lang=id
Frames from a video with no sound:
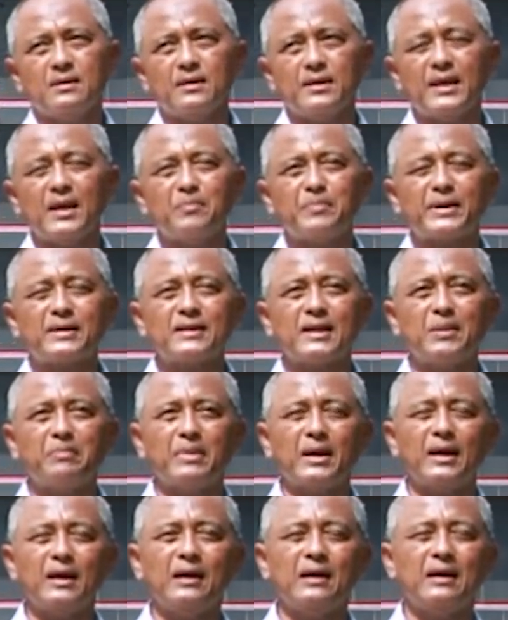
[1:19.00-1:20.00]
Yang
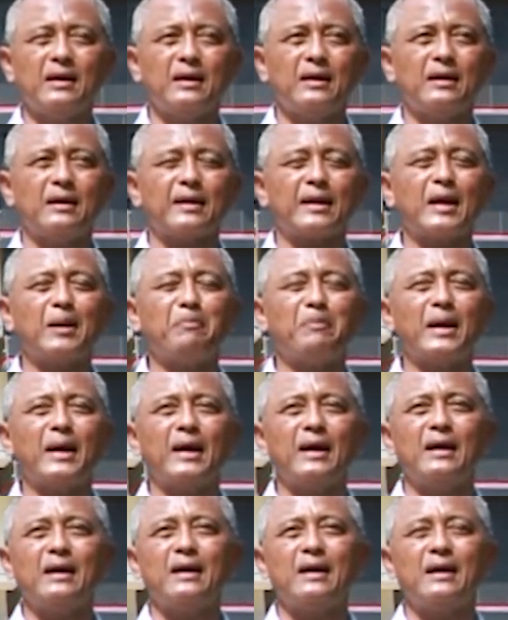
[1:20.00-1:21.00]
pertama,
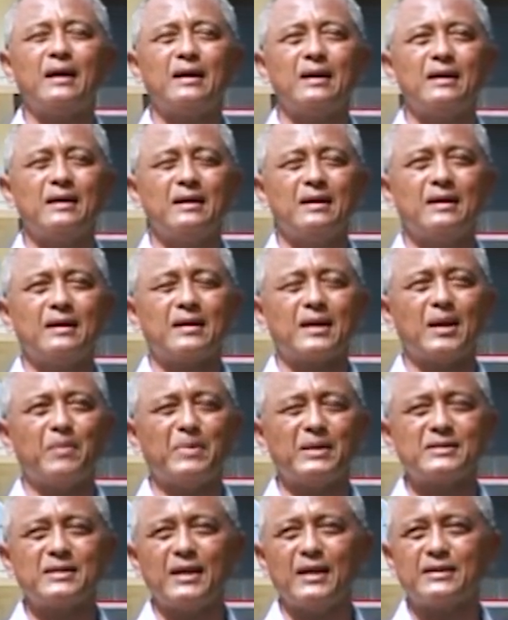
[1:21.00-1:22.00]
nama.
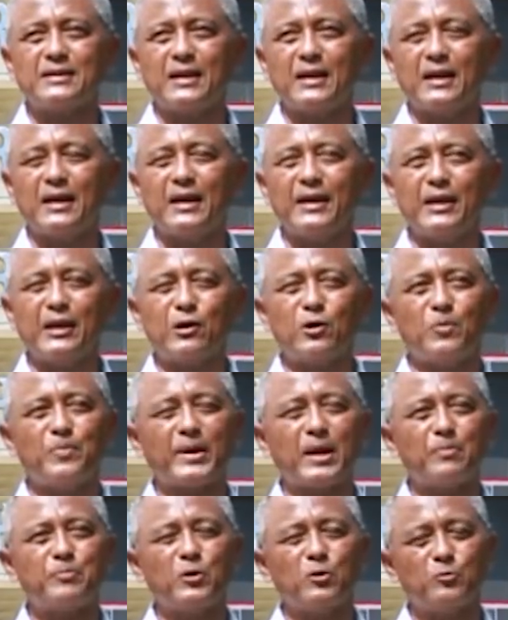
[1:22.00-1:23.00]
Nama saya adalah Eko
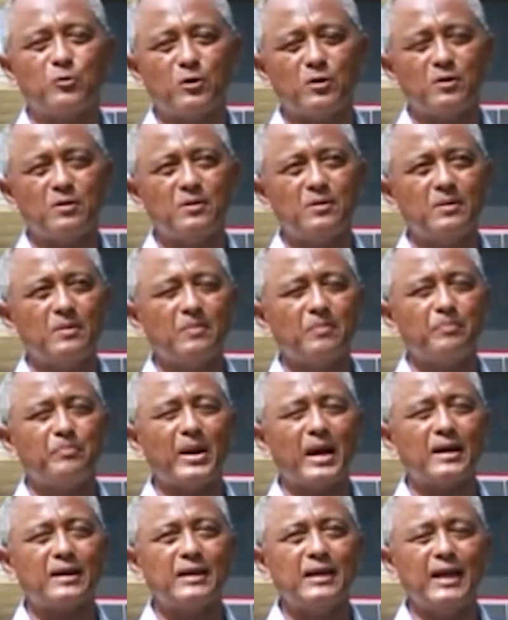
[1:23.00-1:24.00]
Prabowo.
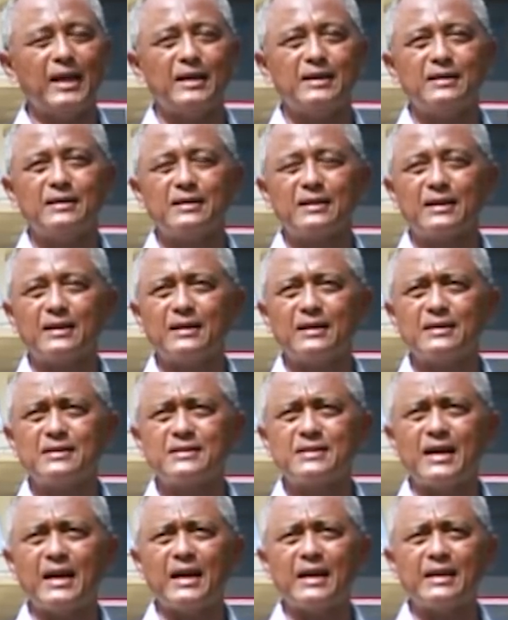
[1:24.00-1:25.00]
Panggilan
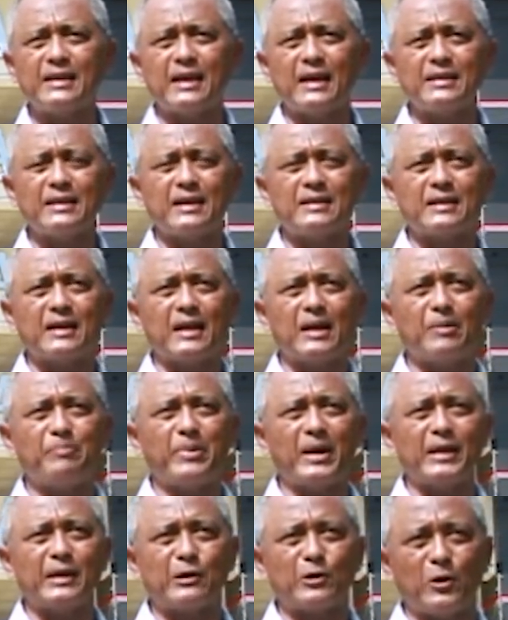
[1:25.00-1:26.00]
kesehariannya adalah
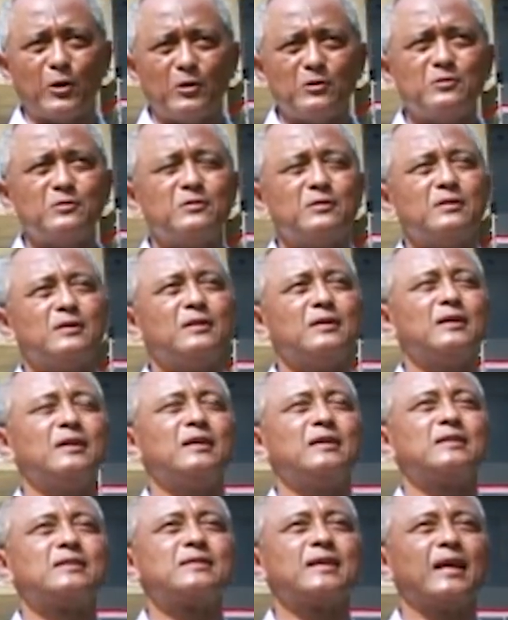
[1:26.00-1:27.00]
Pak Eko.
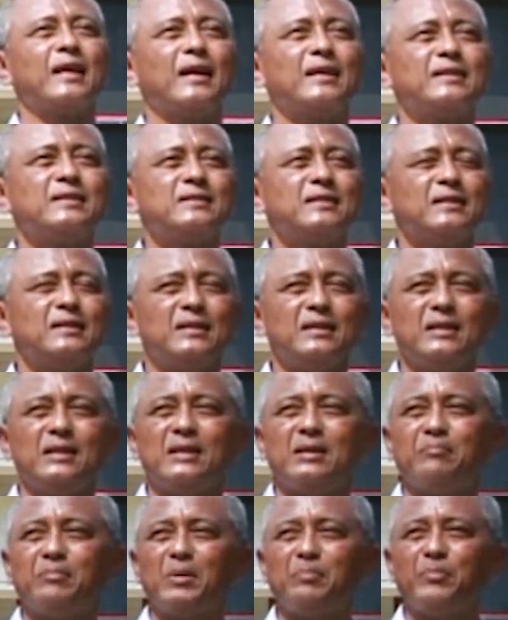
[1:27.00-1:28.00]
Saya di
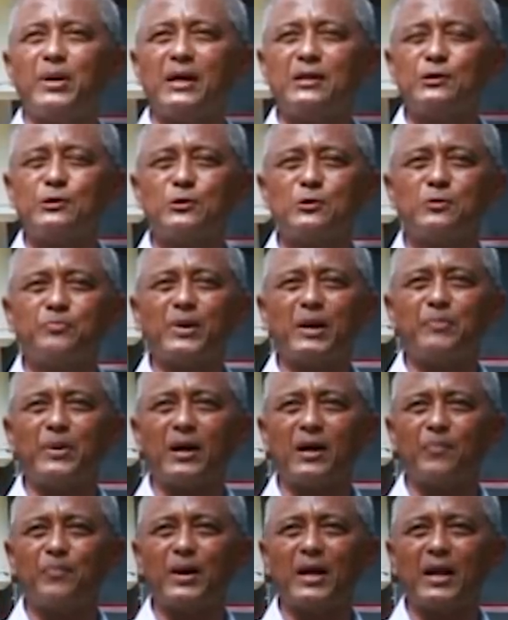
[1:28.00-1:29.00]
sini membantu
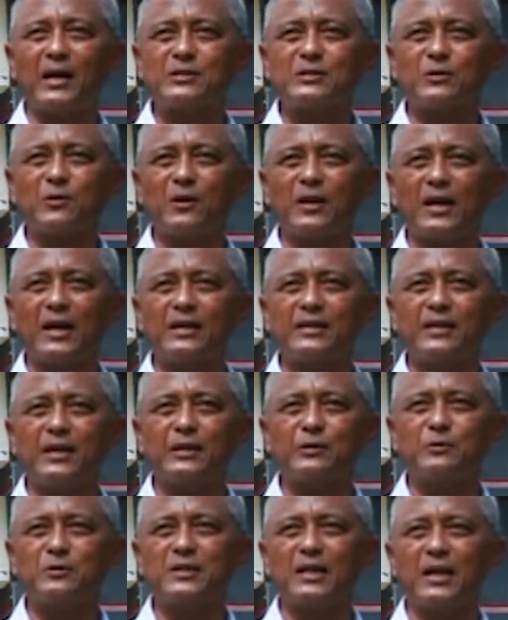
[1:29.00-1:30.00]
Bapak Kepala Sekolah
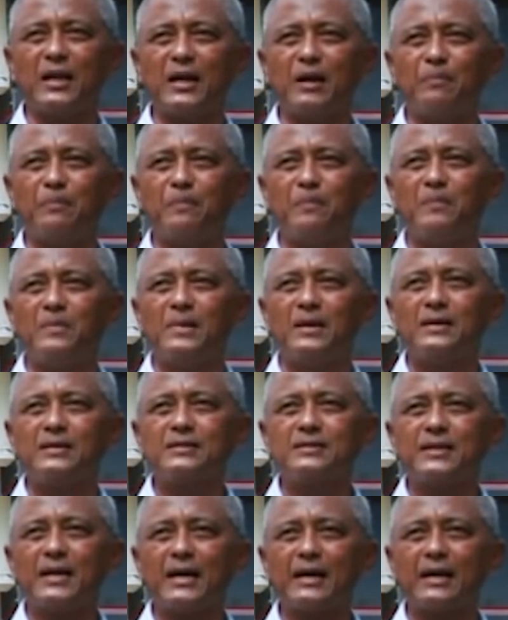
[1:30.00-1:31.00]
yaitu dalam
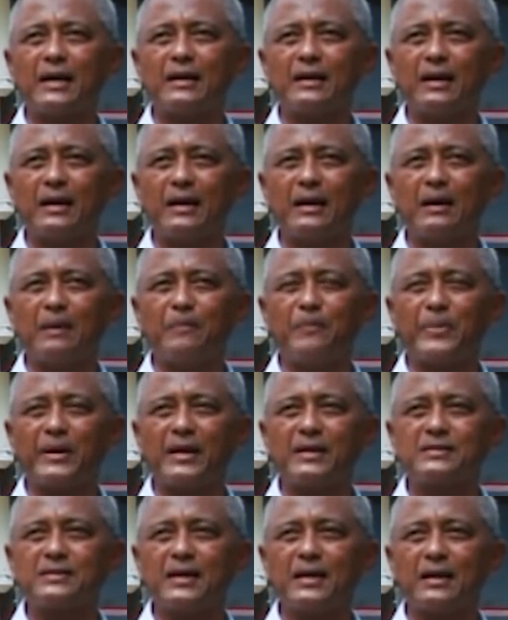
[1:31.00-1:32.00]
sarana
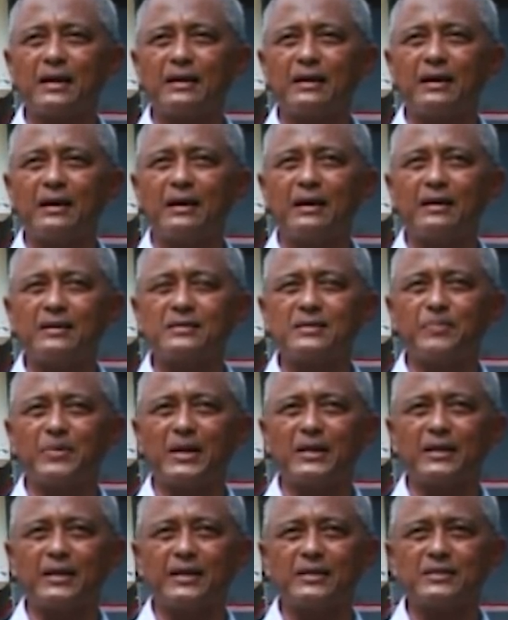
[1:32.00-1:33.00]
prasarana
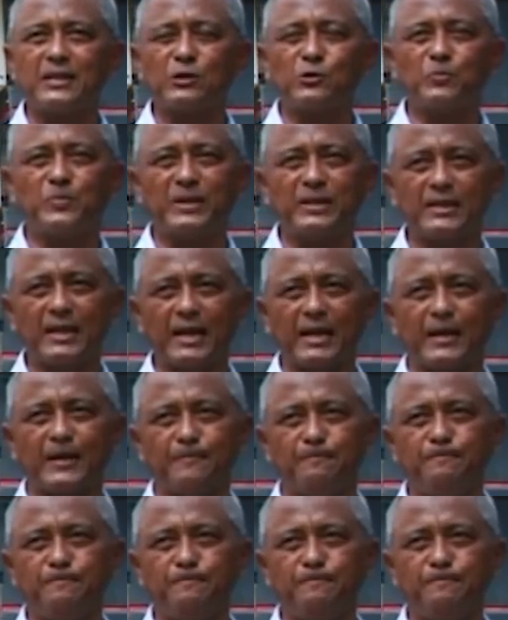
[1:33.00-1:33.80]
SMA Negeri 1 Blitar.